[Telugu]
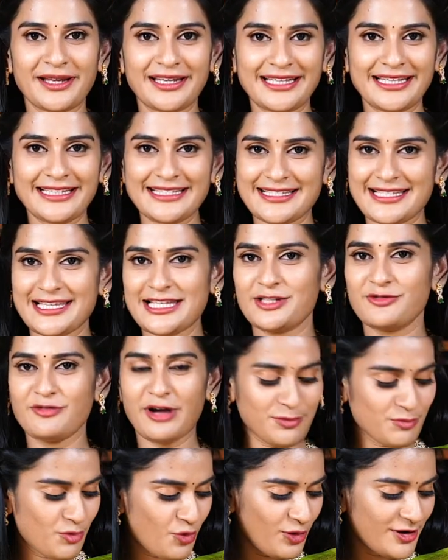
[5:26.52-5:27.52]
మనకి దిస్ ఈజ్
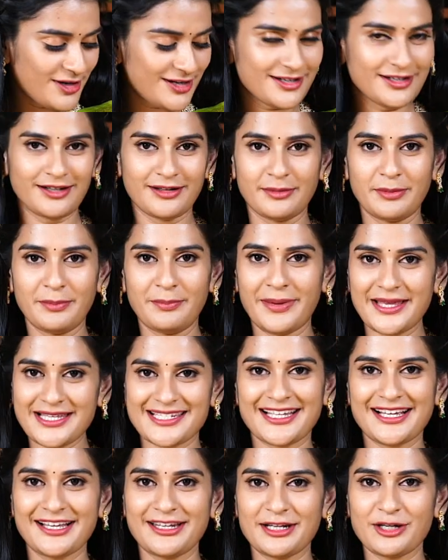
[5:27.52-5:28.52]
వన్ మోర్
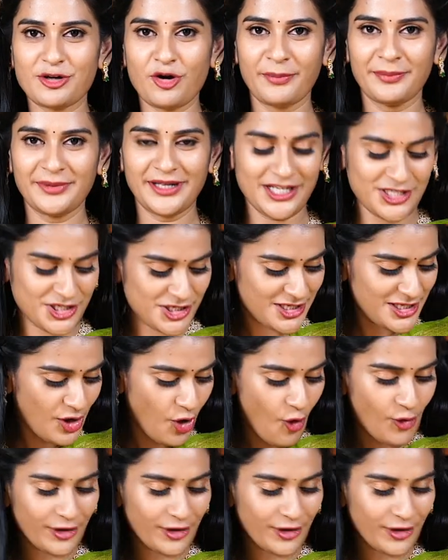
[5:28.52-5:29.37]
బెస్ట్ కలర్ కాంబినేషన్